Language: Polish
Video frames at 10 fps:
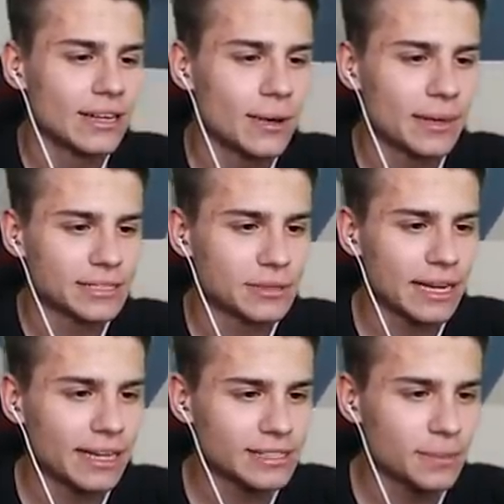Dobra,
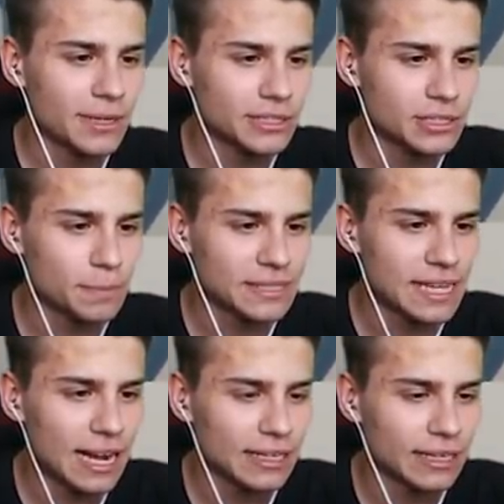słuchaj, jak zrobiłeś to
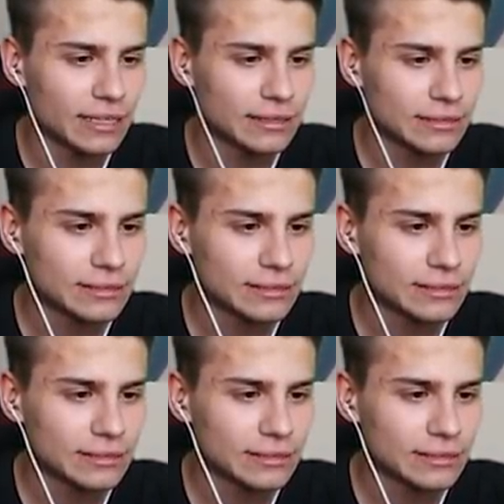specjalnie,